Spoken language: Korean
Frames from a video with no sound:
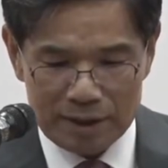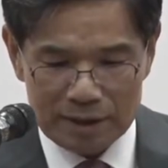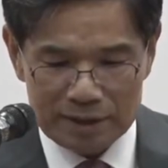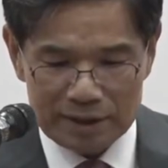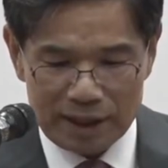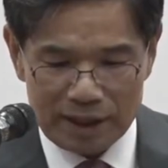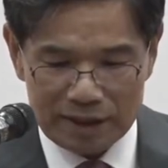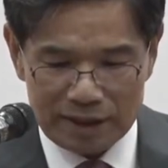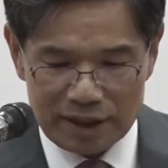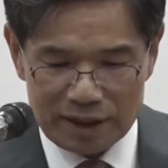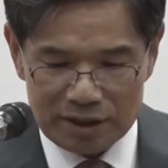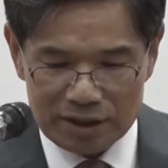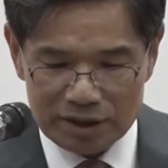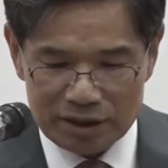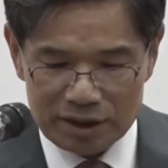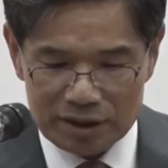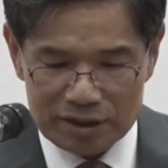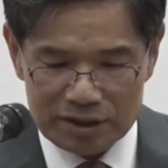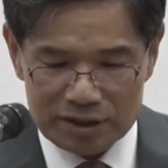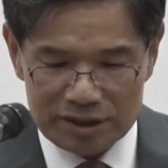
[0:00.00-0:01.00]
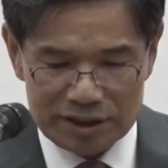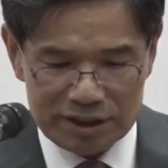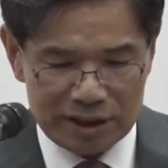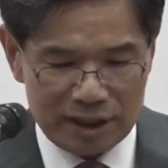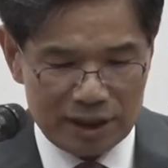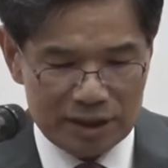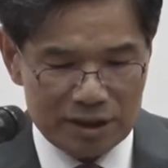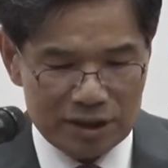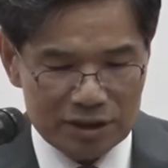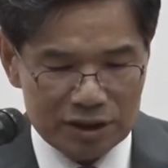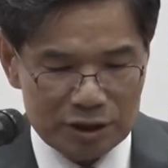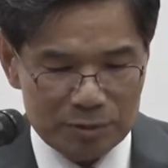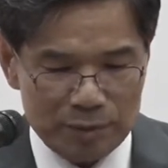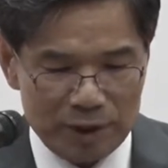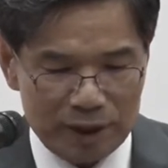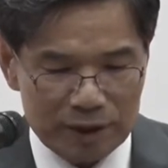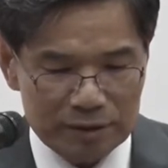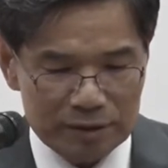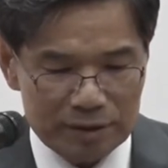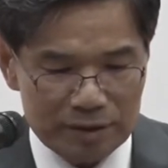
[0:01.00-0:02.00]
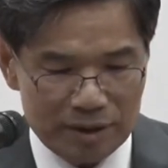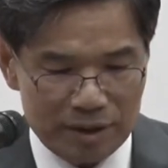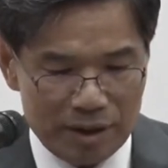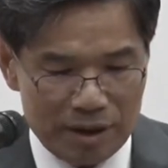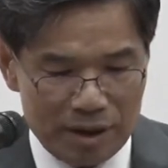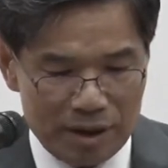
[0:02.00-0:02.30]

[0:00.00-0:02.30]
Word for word: 짧게 느껴지는 시간이었지만